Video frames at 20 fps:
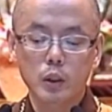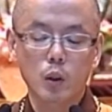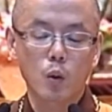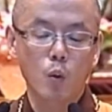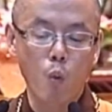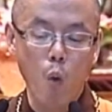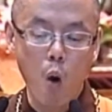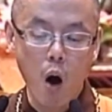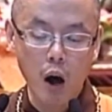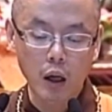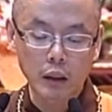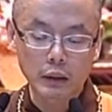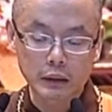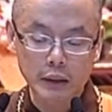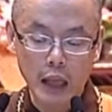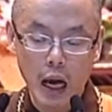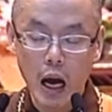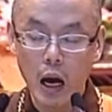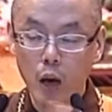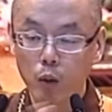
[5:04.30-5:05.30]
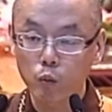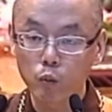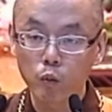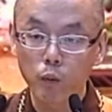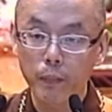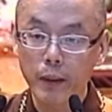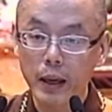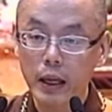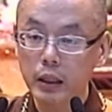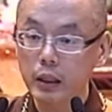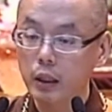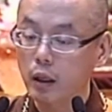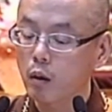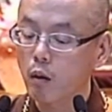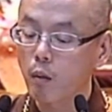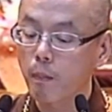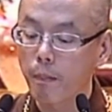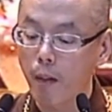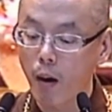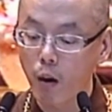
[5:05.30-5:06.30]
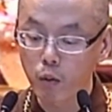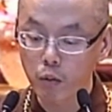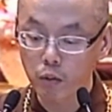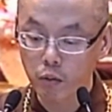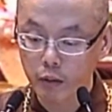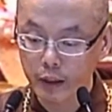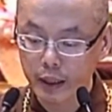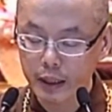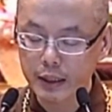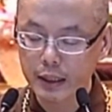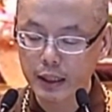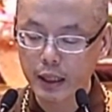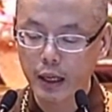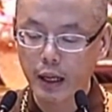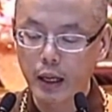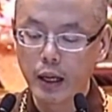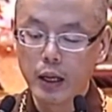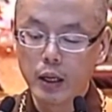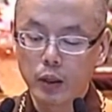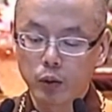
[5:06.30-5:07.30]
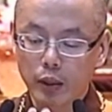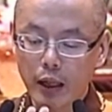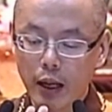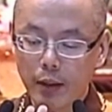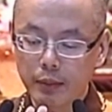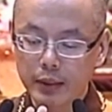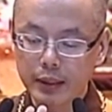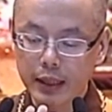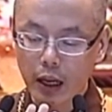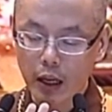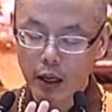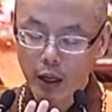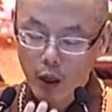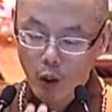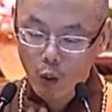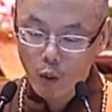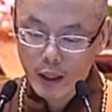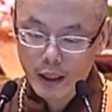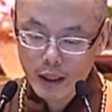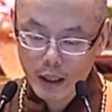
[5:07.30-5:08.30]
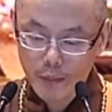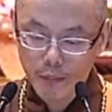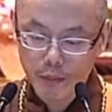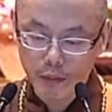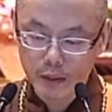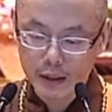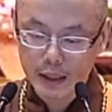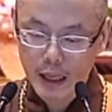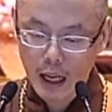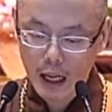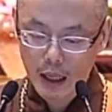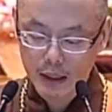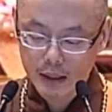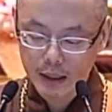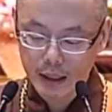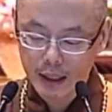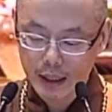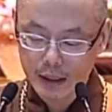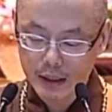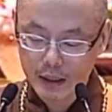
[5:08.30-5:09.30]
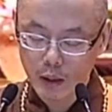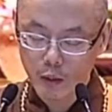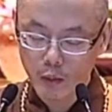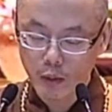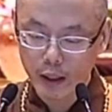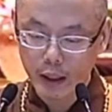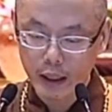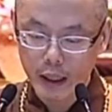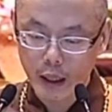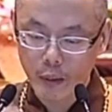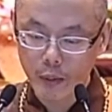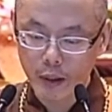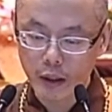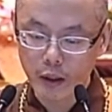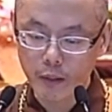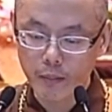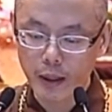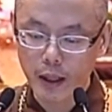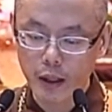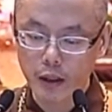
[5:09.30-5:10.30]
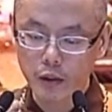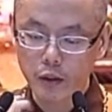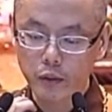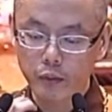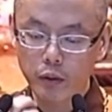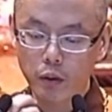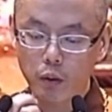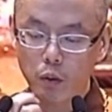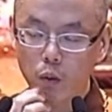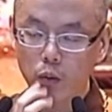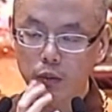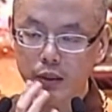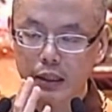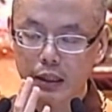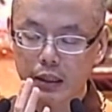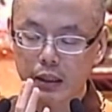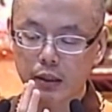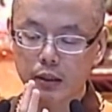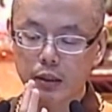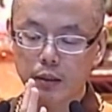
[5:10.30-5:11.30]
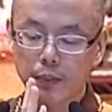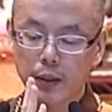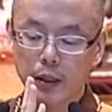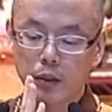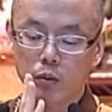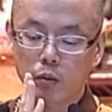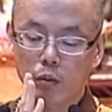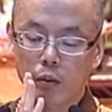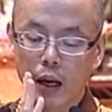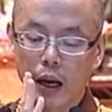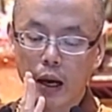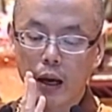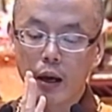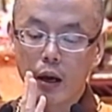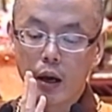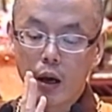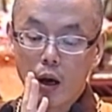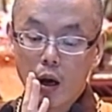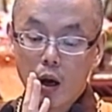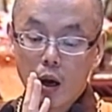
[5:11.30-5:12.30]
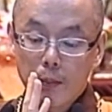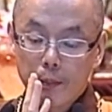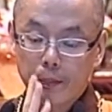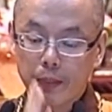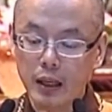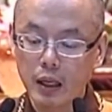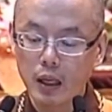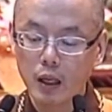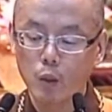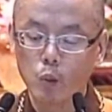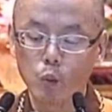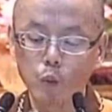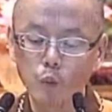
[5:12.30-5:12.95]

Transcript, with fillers: 是广大无边，能够包容一切。所以他们讲观音菩萨，请看经文，看幻灯片，师父用红色的字变出来。 彼